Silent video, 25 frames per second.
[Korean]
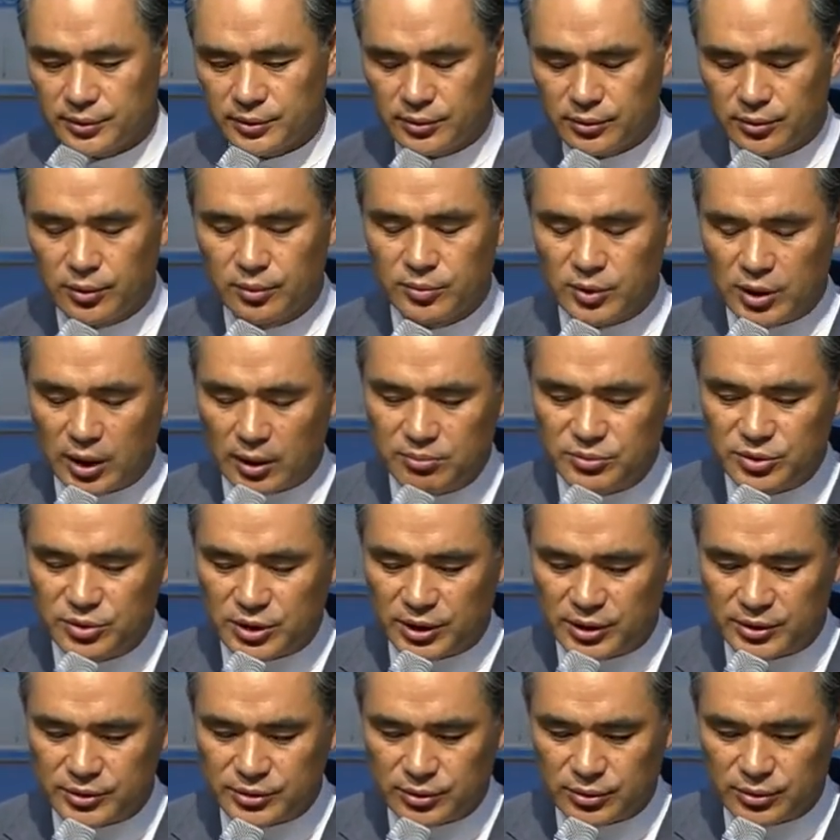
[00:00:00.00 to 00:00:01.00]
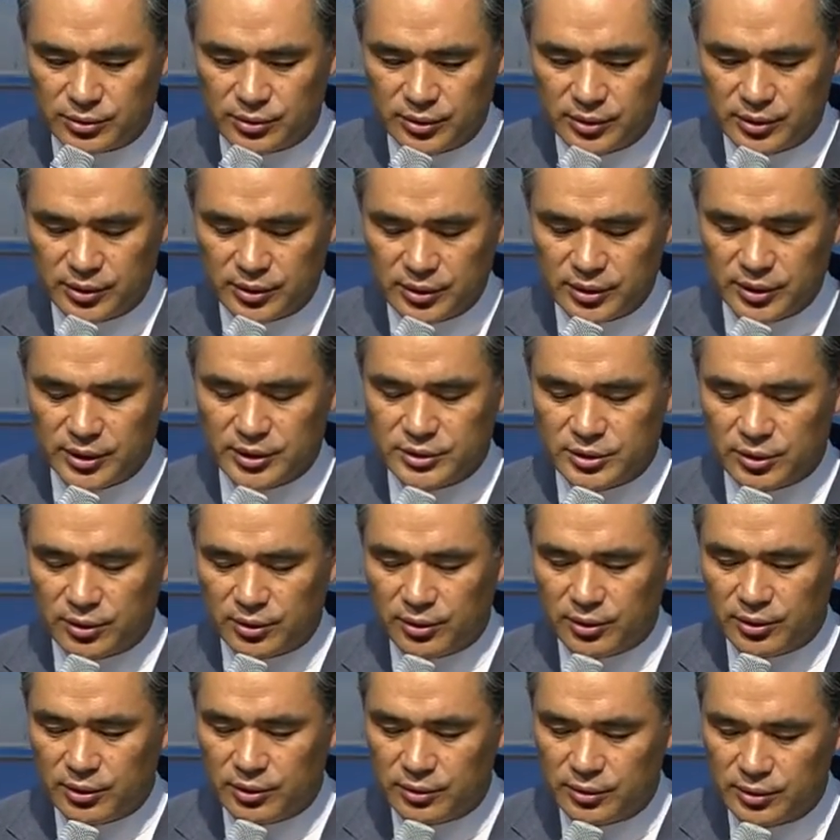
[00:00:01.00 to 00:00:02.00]
너무 감사하죠.
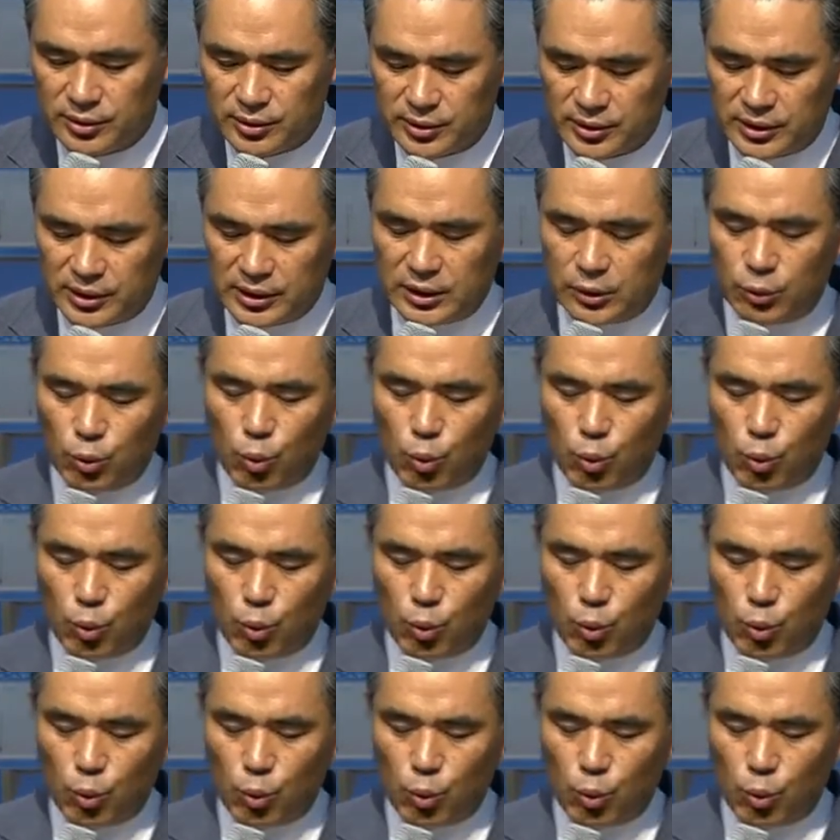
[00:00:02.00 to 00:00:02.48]
그래서 이